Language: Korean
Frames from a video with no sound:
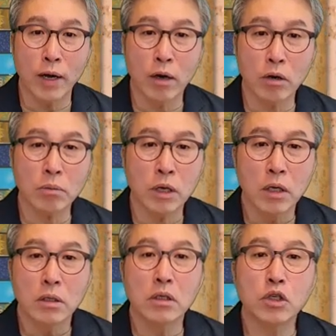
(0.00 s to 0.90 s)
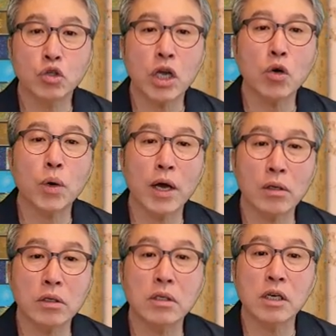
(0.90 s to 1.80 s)
하여금 늘 최고의
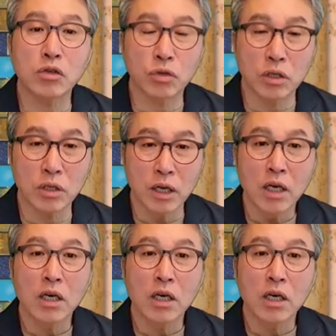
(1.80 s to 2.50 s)
것을 드릴 수 있는